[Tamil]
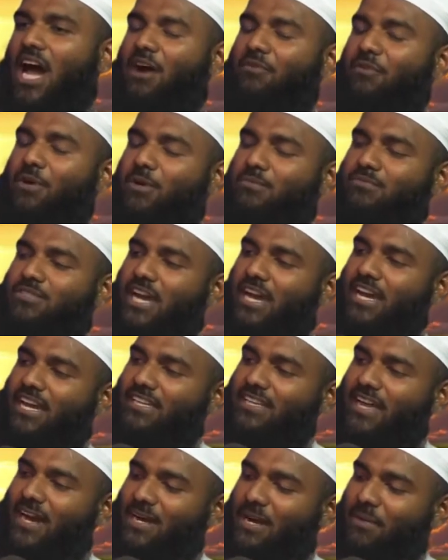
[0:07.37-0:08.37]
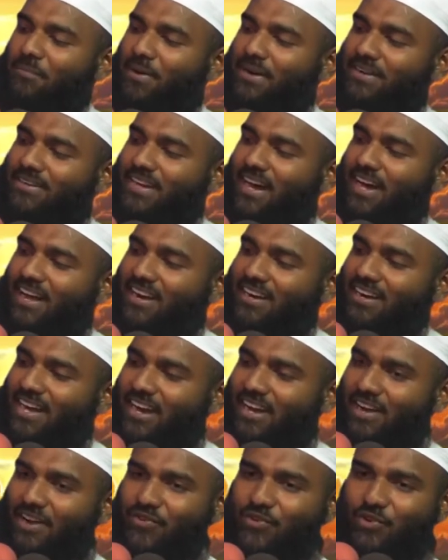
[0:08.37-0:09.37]
அவரும் ஷஹீதாக்கப்பட்டார்
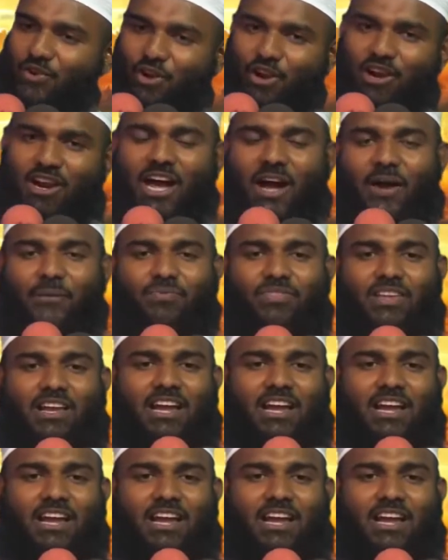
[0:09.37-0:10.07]
என்றாங்க ரசோலல்லா